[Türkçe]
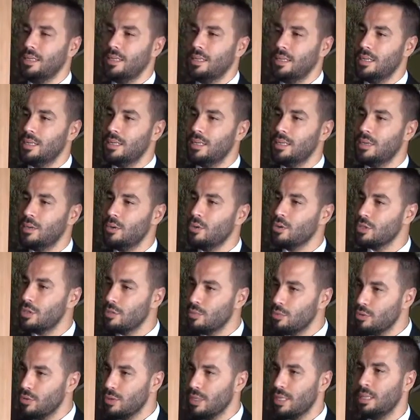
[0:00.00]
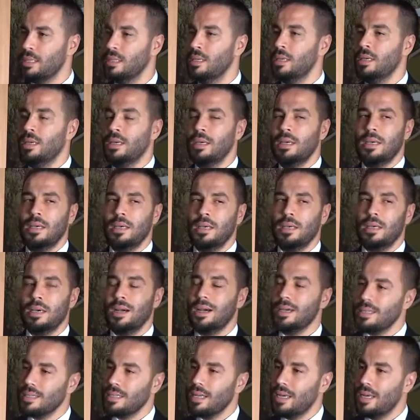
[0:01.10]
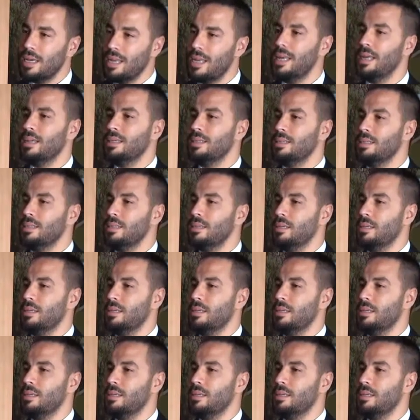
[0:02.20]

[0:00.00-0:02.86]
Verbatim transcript: e, orada bulunan e, hastaneler,